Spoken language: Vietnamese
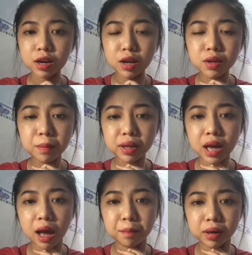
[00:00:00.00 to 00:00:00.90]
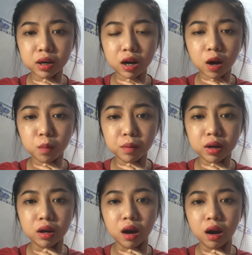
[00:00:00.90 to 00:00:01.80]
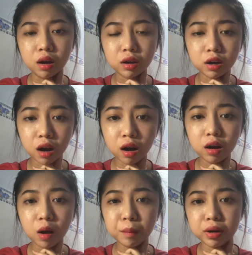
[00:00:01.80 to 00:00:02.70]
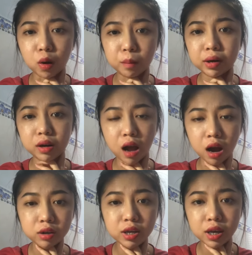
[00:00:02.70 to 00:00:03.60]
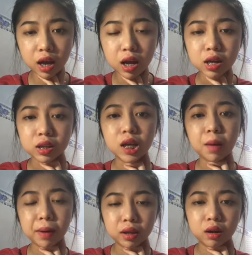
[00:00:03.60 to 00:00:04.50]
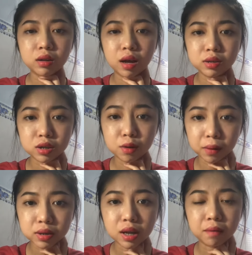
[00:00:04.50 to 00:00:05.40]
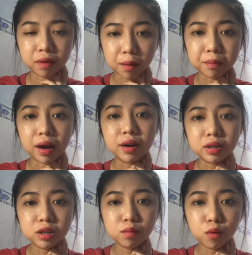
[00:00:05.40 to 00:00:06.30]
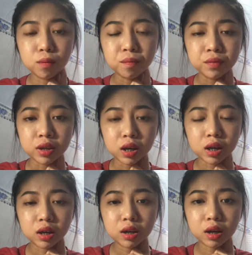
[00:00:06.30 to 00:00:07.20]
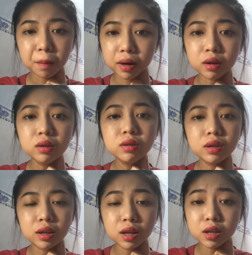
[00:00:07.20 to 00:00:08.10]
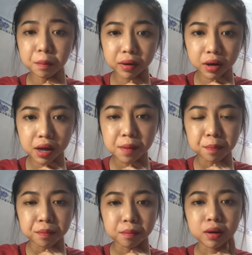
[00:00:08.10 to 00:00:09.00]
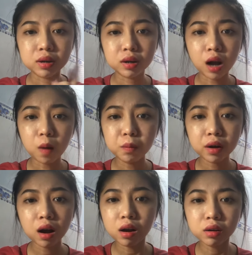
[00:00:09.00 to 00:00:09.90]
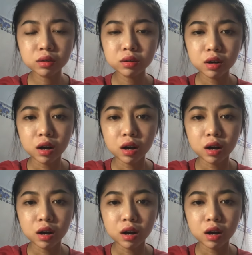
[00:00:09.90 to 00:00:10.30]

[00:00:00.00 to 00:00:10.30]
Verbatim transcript: nếu như mà da mình nó không bị ờ, kích ứng không bị nổi mẩn đỏ gì á thì các bạn có thể sử dụng cái sản phẩm này để trị mụn thì các bạn cứ nhắn tin cho mình đi mình không có